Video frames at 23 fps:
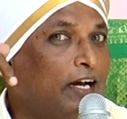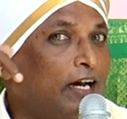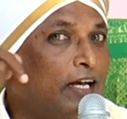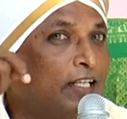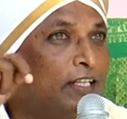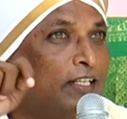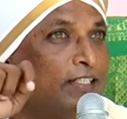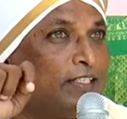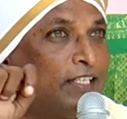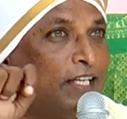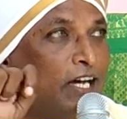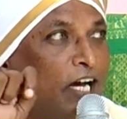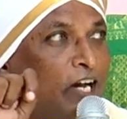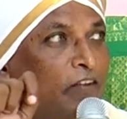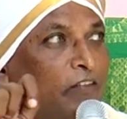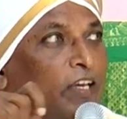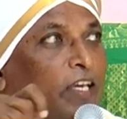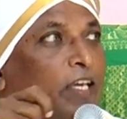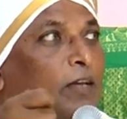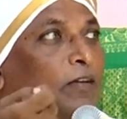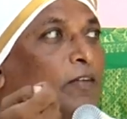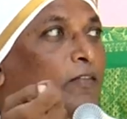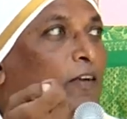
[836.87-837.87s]
அந்த
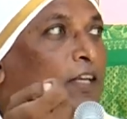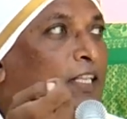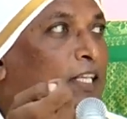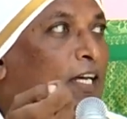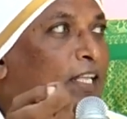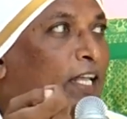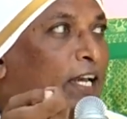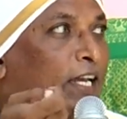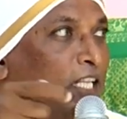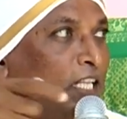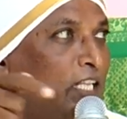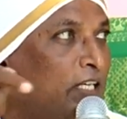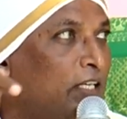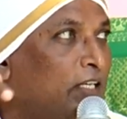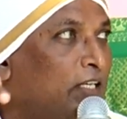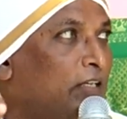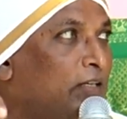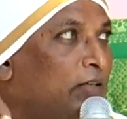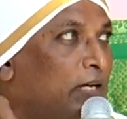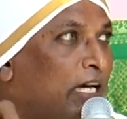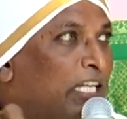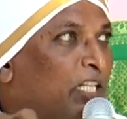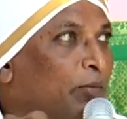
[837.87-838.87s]
சாவி வந்தால் தான் இது
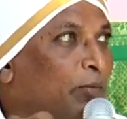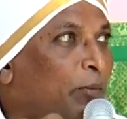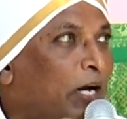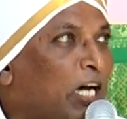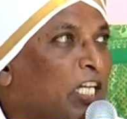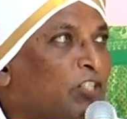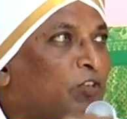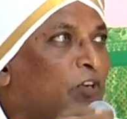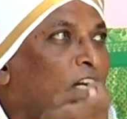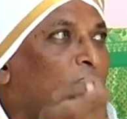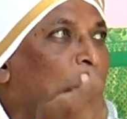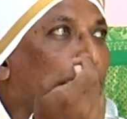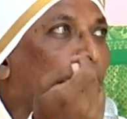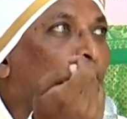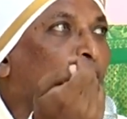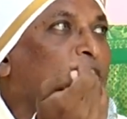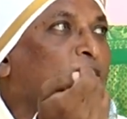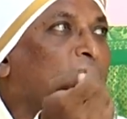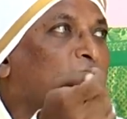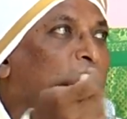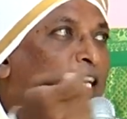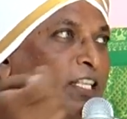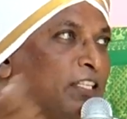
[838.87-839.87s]
அந்த பாஸ்வேர்டு
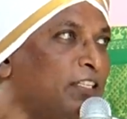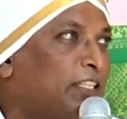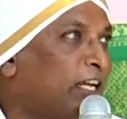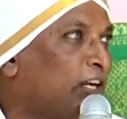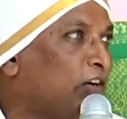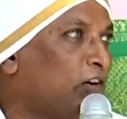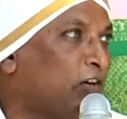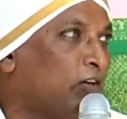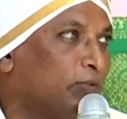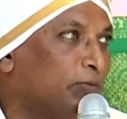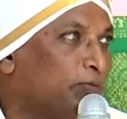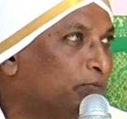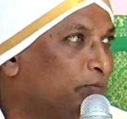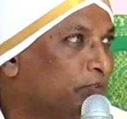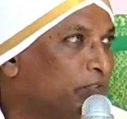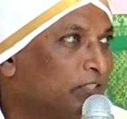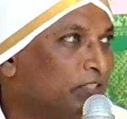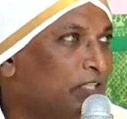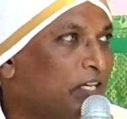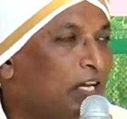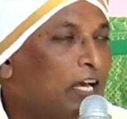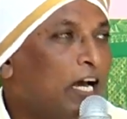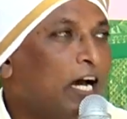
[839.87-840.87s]
புரிஞ்சால் தான் இது திறக்கும்
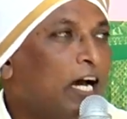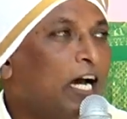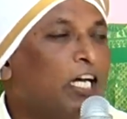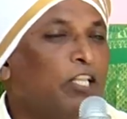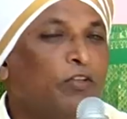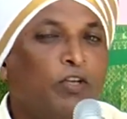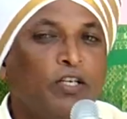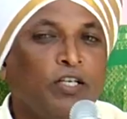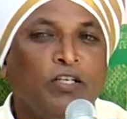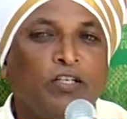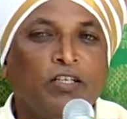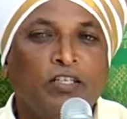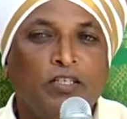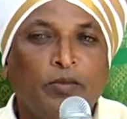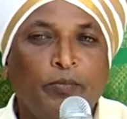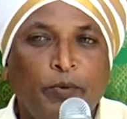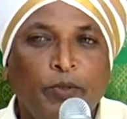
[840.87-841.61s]
அது வரைக்கும்